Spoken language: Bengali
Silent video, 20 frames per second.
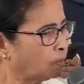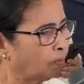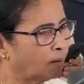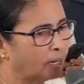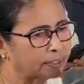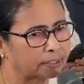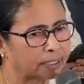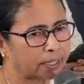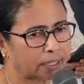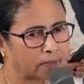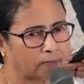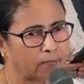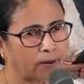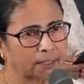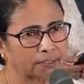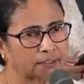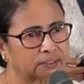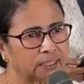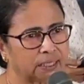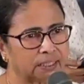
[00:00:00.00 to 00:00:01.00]

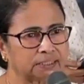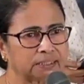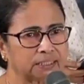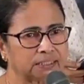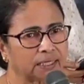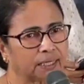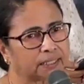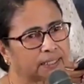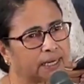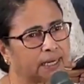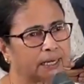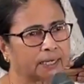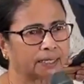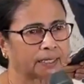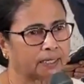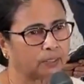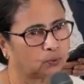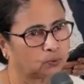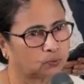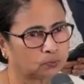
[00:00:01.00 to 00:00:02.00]
পরিবারটাকে বাদ দিয়ে যে যার
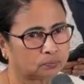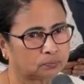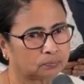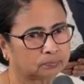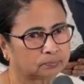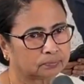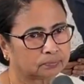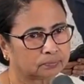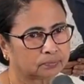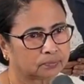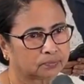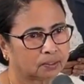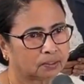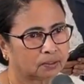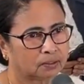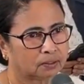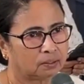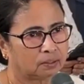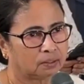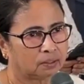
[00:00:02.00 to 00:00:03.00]
খেলা খেলে
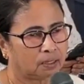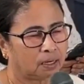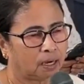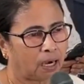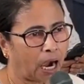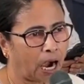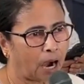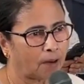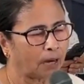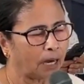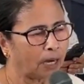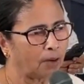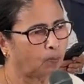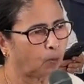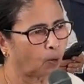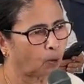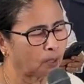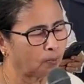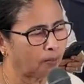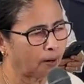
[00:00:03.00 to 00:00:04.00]

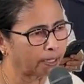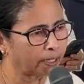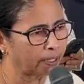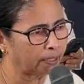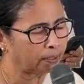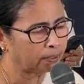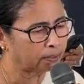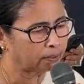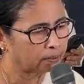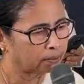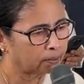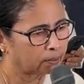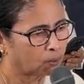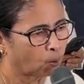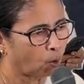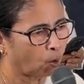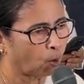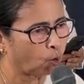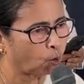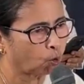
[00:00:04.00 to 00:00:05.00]
আমার পরিবারের
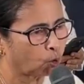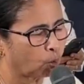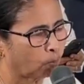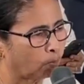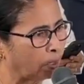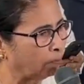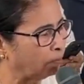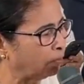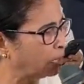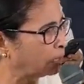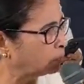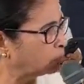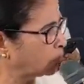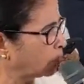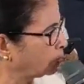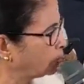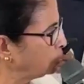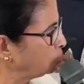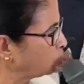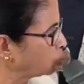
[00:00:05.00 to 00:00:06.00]
ও কোনো
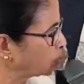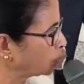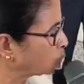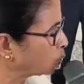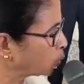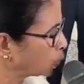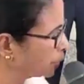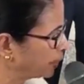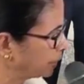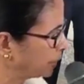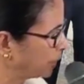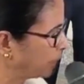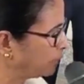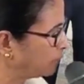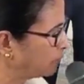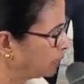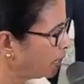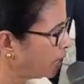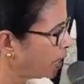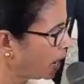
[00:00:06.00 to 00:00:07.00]
মেম্বার বলে আমি মনে করি
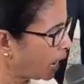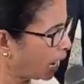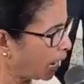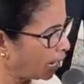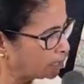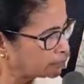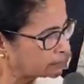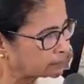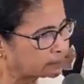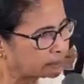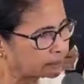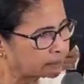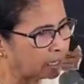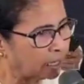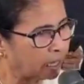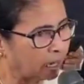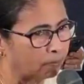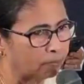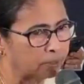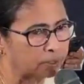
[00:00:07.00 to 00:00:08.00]
না আজ
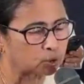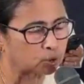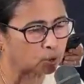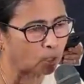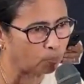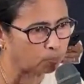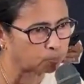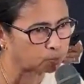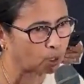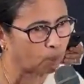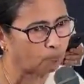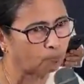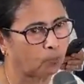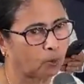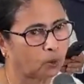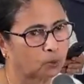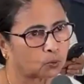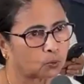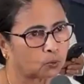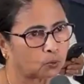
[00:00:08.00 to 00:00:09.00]
থেকে আমি সব
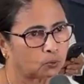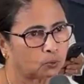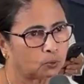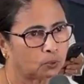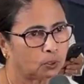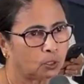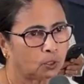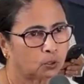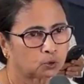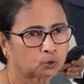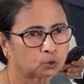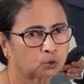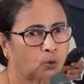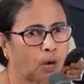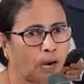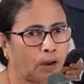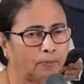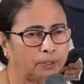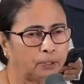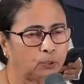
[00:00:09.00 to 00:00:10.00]
সম্পর্ক
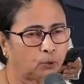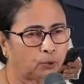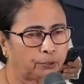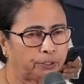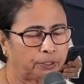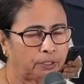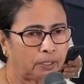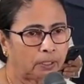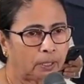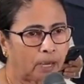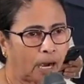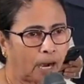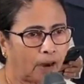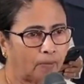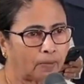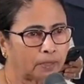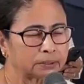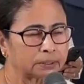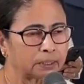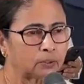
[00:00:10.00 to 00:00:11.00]
শুধু আমি নই
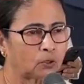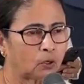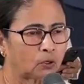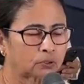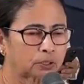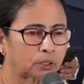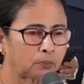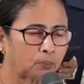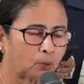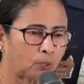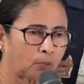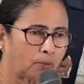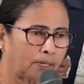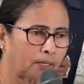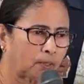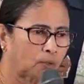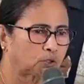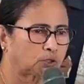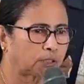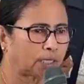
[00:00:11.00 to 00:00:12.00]
আমাদের রক্তের
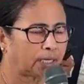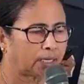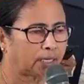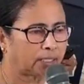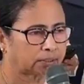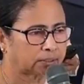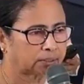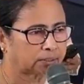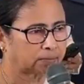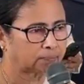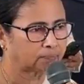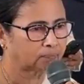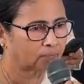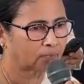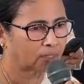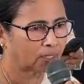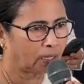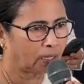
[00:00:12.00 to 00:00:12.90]
পরিবারেরও যারা আছে